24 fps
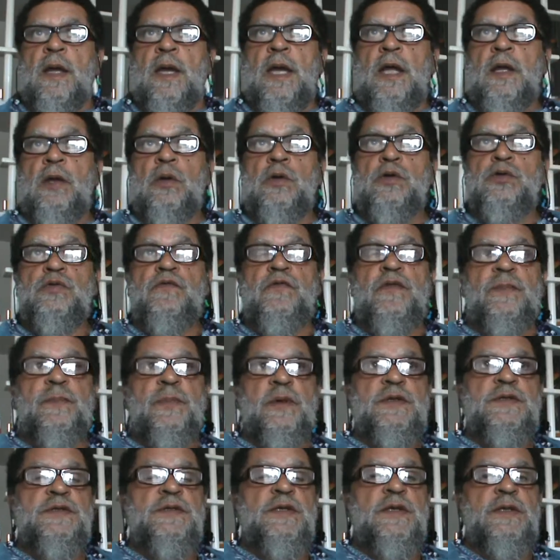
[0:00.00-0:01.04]
Alors, je ne vais pas
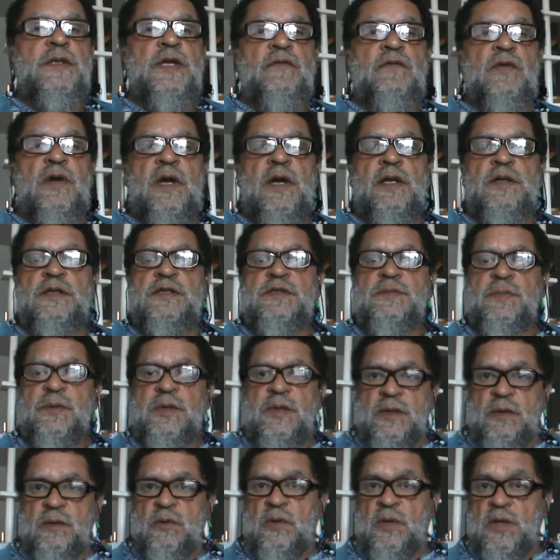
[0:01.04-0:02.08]
essayer d'avoir un
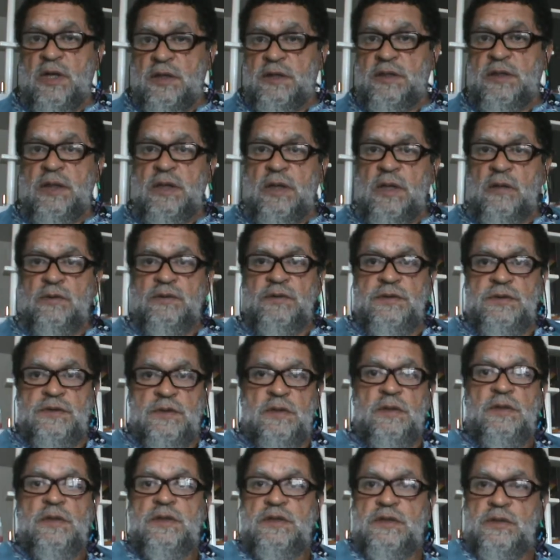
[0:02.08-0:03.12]
esprit euh, critique en
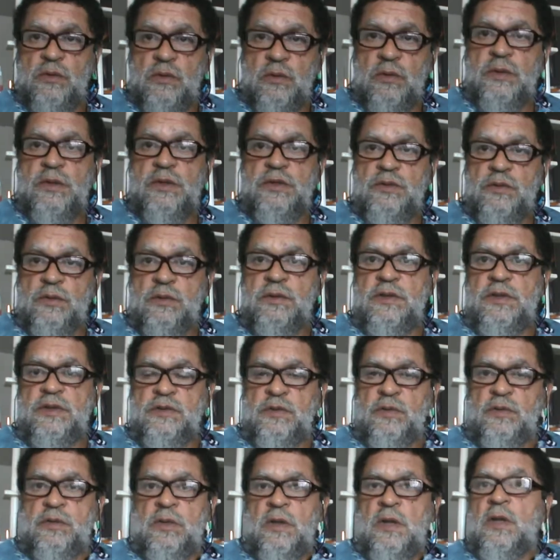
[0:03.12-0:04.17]
disant les autres, les autres, les
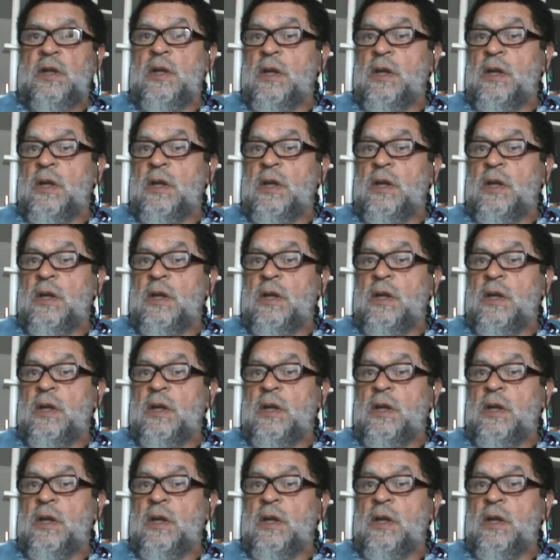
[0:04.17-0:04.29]
autres.